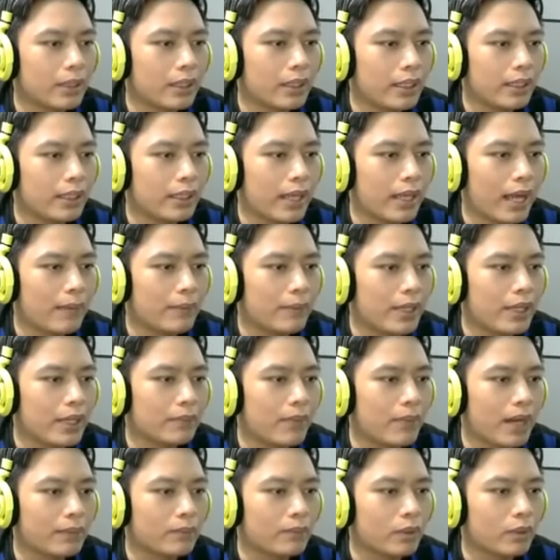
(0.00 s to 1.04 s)
Nhưng mà Lila bị
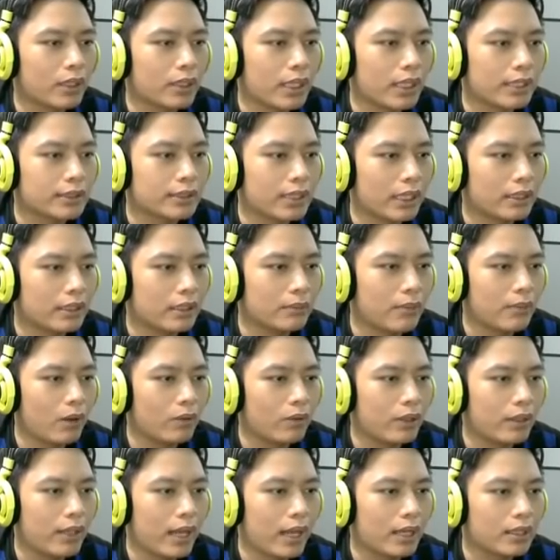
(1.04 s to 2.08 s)
bắt một cái gậy xanh lượng
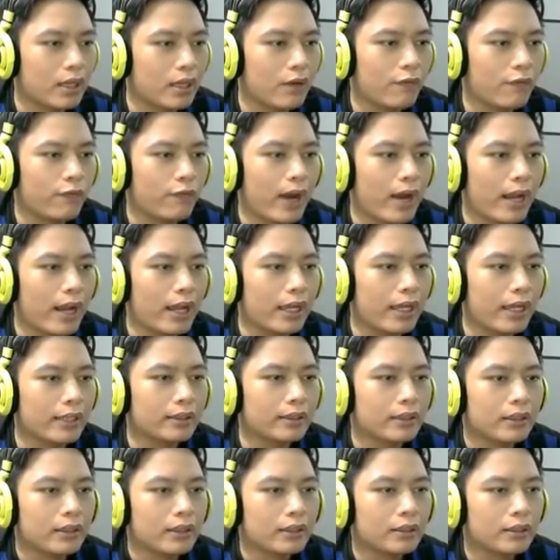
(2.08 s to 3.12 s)
máu Lila không phải là ít
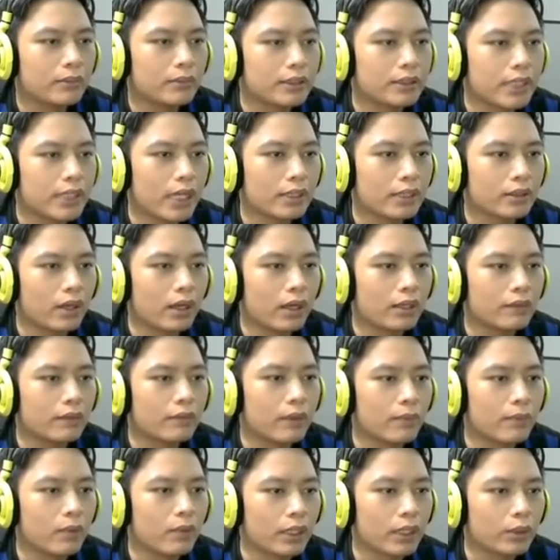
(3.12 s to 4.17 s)
nhưng mà chết rồi
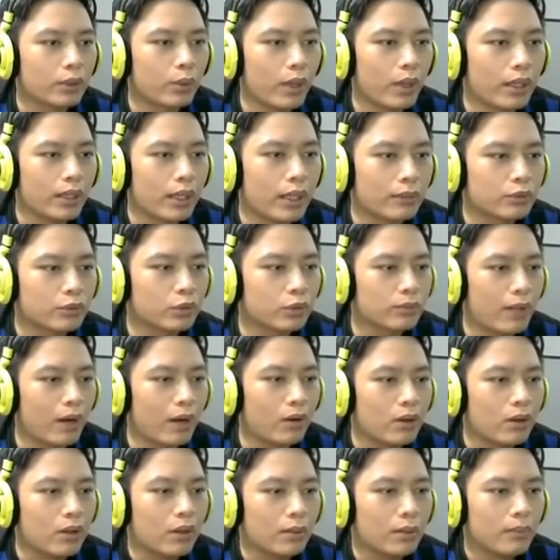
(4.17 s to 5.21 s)
và một cái thuyền đang rút
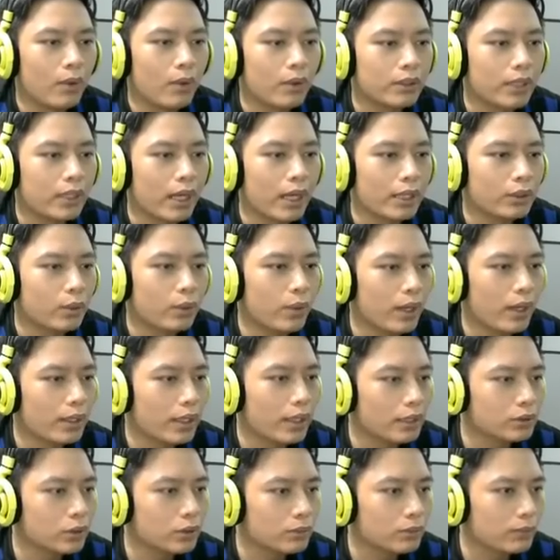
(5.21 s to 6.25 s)
máu một cái thuyền
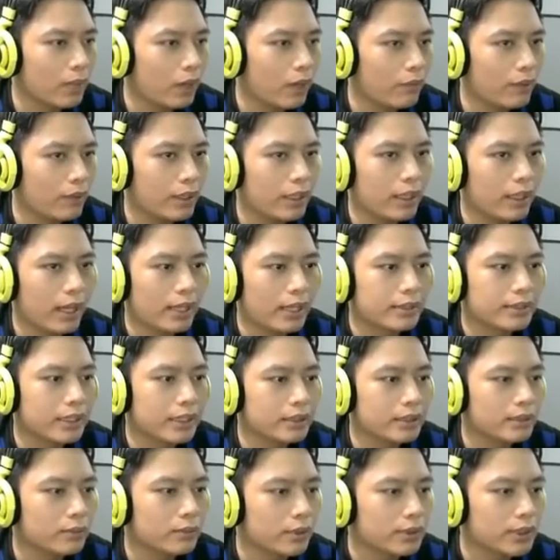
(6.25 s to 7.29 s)
đang rút máu và Lila
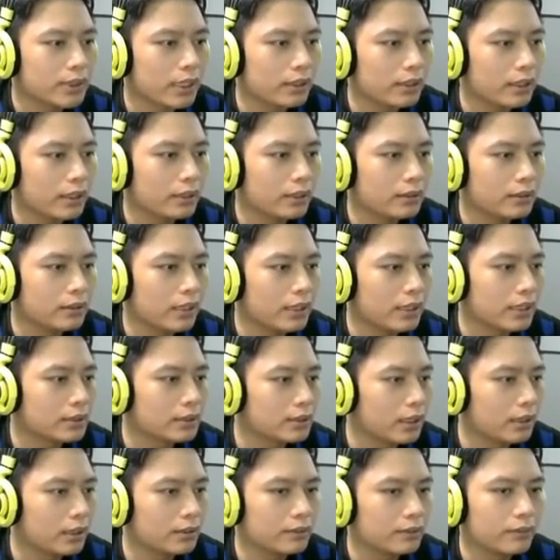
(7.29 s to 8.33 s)
chết trong quả xét đến từ nhà
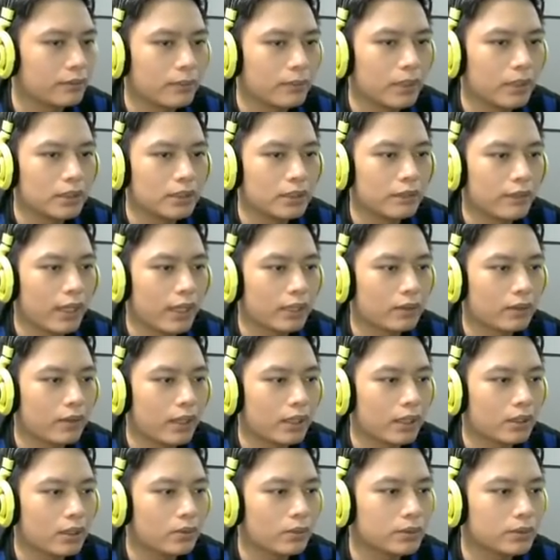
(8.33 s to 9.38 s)
dân và bây giờ VS có
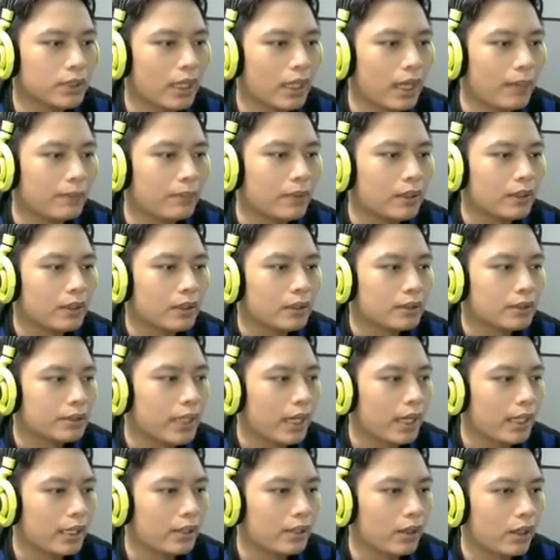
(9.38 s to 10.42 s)
lẽ cũng sẽ làm
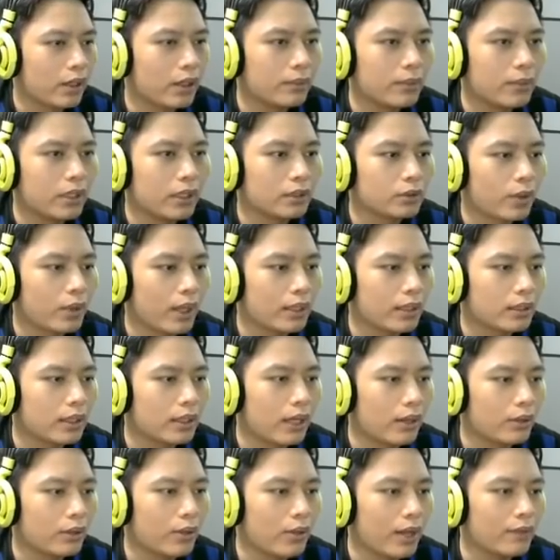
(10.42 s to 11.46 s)
chạy đi rồi thoát được thằng
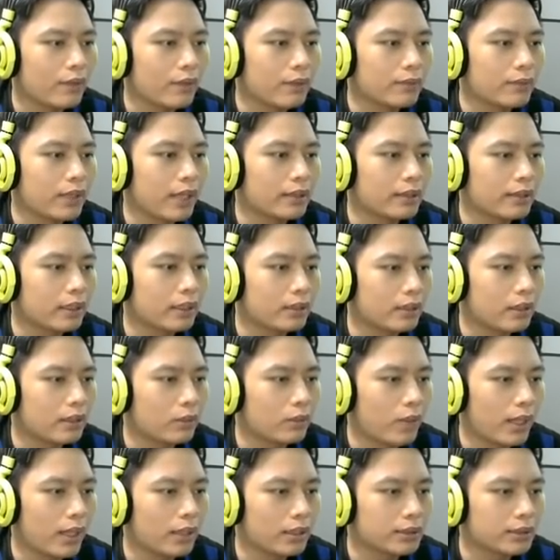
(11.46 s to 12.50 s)
nào thì thoát vâng nét tắc là người
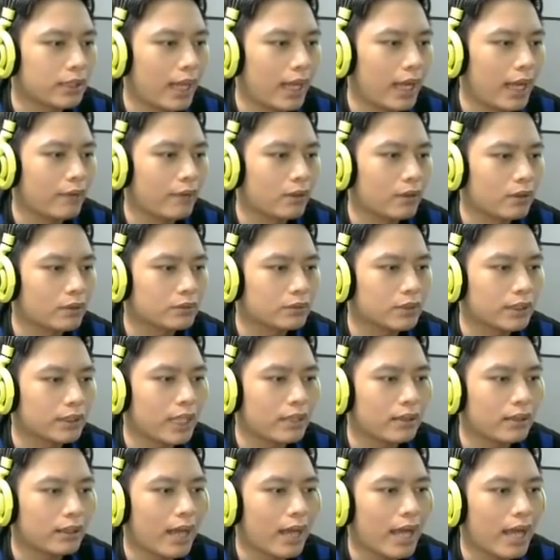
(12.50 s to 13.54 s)
quay ngược trở lại vâng sẽ
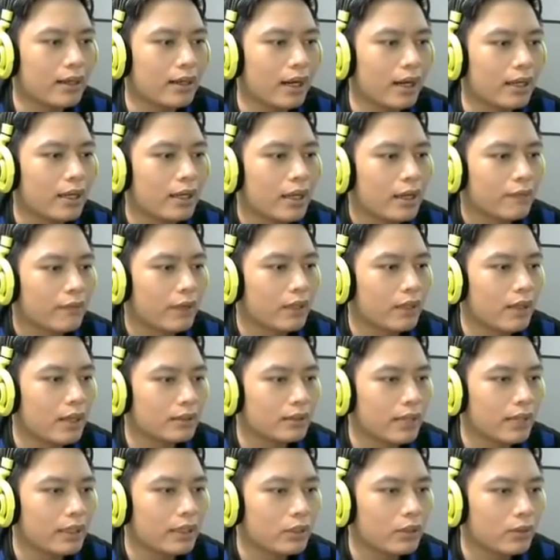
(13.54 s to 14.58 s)
tắt được hai người và lướt
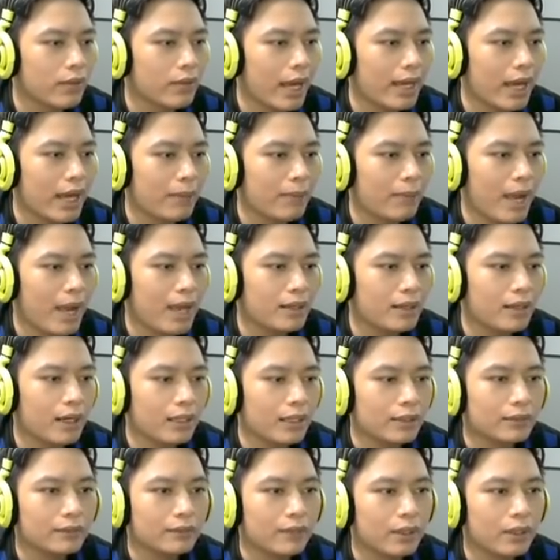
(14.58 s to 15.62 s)
đến từ cung can là ba
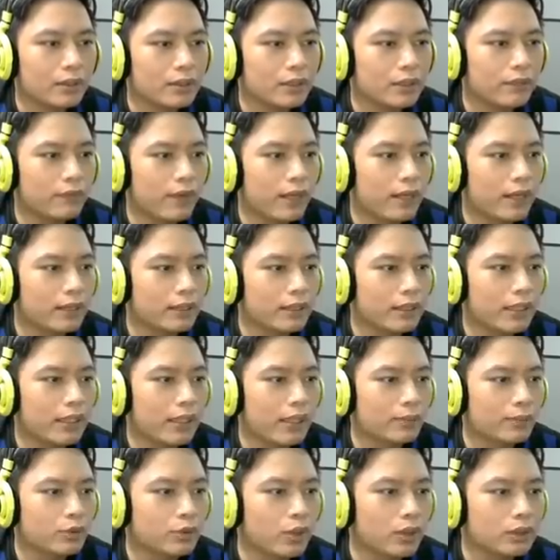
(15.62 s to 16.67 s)
người vâng như vậy là td
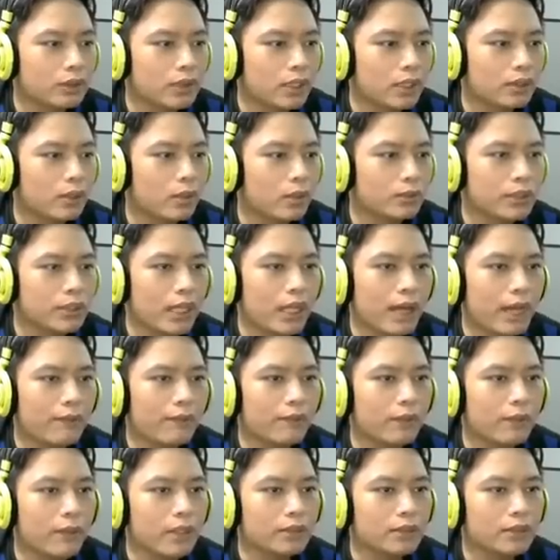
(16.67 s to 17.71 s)
làm xuống rất cũng sẽ làm
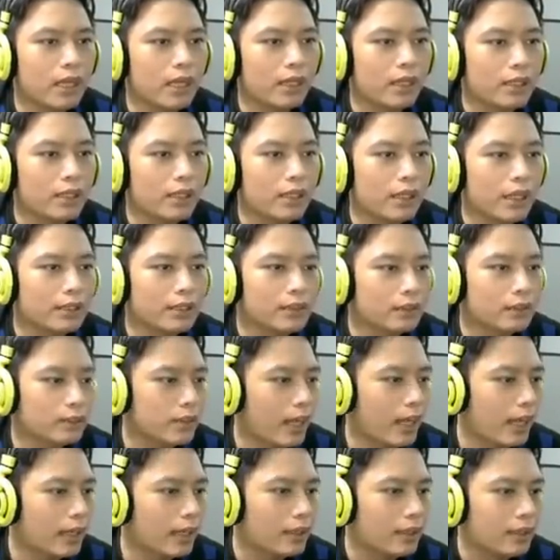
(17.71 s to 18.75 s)
và bây giờ đến lượt anh chàng cung
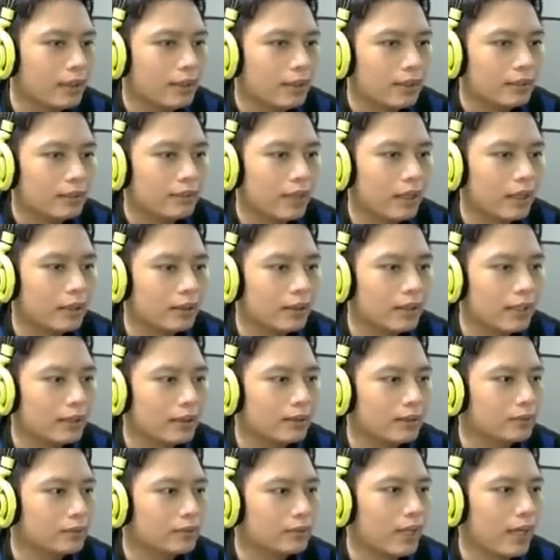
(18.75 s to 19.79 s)
can vâng
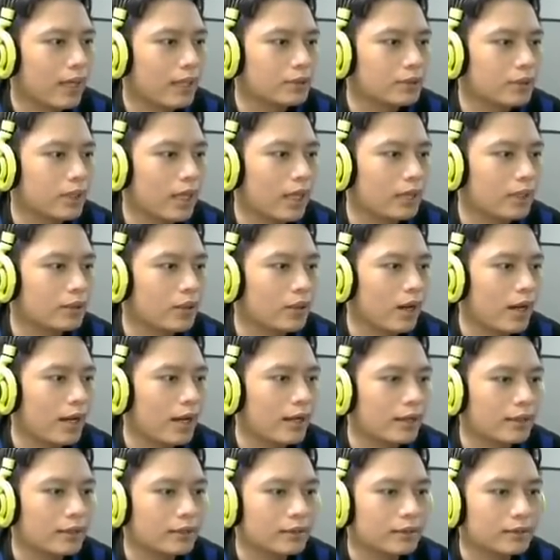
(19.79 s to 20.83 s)
nãy xuất hiện
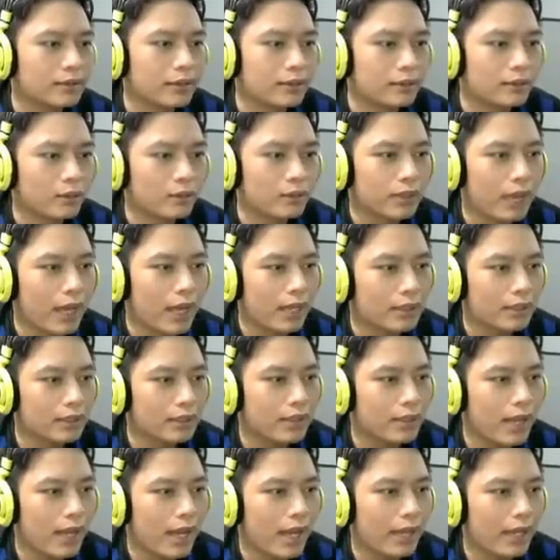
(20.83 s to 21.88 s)
rồi hút cả
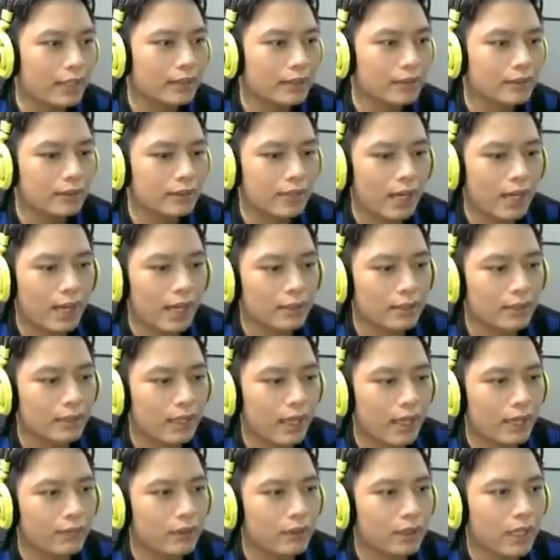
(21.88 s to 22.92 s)
cứ để anh hút cả cứ
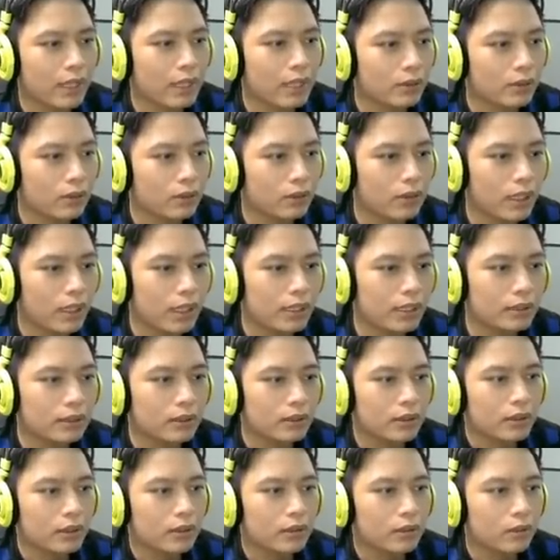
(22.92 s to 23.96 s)
để anh hút cả có gốt đấy
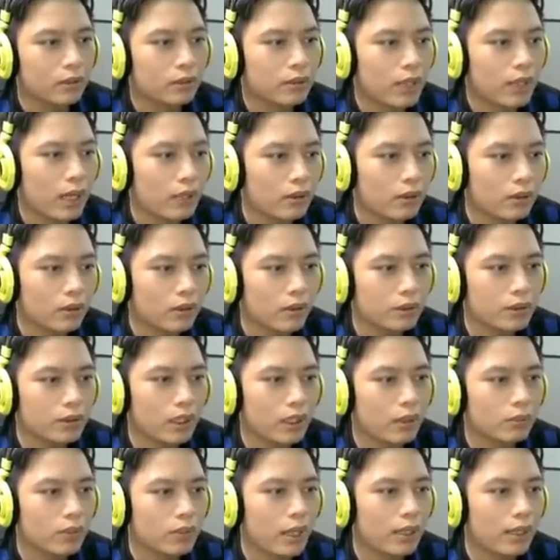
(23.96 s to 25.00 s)
hút cả có gốt
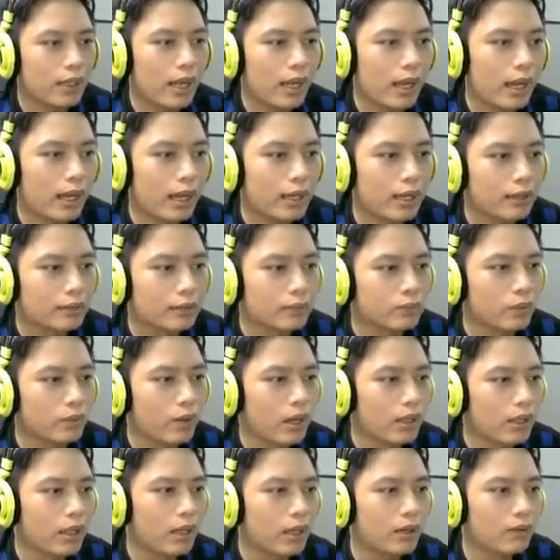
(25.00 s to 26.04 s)
đấy ông thần à không
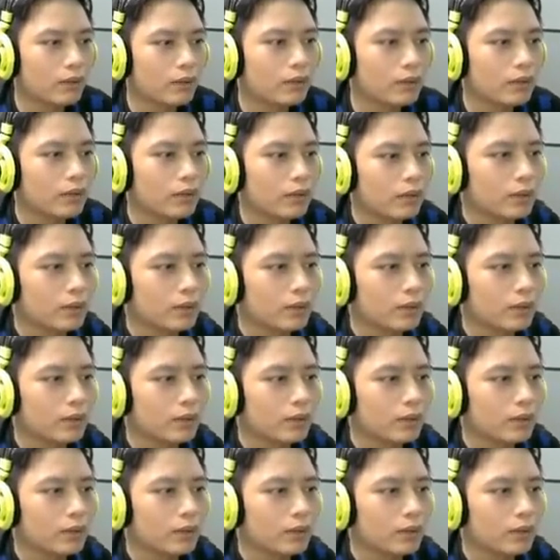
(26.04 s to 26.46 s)
đùa đâu